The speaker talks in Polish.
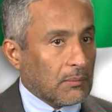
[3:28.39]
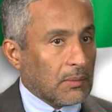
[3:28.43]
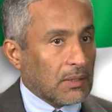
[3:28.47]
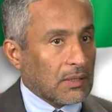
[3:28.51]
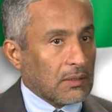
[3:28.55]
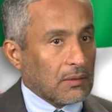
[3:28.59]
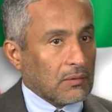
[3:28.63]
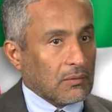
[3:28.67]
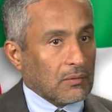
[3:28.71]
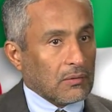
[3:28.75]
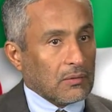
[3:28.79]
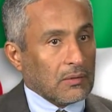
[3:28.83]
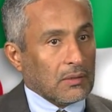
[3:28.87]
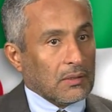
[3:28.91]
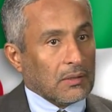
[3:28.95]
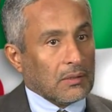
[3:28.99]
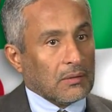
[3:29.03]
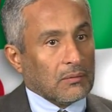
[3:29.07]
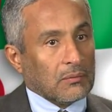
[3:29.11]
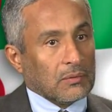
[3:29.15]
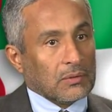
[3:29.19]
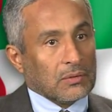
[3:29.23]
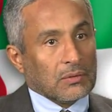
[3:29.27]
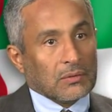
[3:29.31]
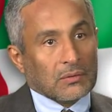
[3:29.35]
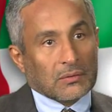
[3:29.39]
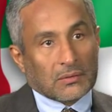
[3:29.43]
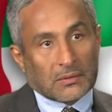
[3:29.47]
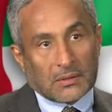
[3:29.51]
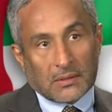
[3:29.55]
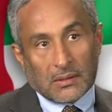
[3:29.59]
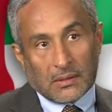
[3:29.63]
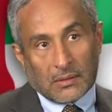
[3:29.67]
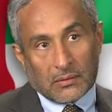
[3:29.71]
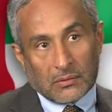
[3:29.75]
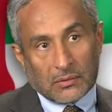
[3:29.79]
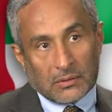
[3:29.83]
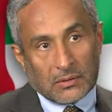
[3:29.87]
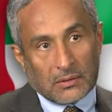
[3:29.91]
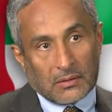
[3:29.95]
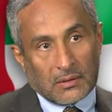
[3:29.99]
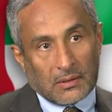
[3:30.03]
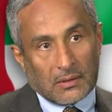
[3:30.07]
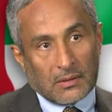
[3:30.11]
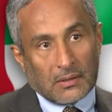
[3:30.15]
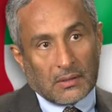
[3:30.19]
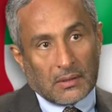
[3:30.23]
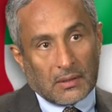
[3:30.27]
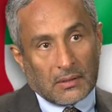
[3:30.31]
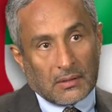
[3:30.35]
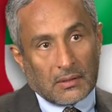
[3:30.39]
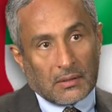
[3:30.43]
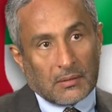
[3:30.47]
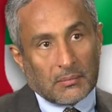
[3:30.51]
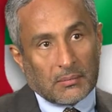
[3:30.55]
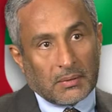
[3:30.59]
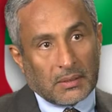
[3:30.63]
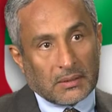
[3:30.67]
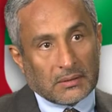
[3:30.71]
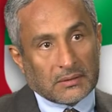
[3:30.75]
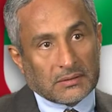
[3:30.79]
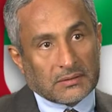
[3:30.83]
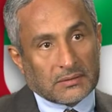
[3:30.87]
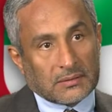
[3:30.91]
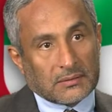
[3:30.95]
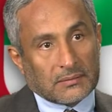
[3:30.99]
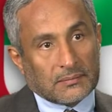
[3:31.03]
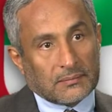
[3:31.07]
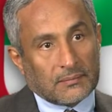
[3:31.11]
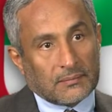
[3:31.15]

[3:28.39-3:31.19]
ale nie prowadzimy kontroli w innych bankach.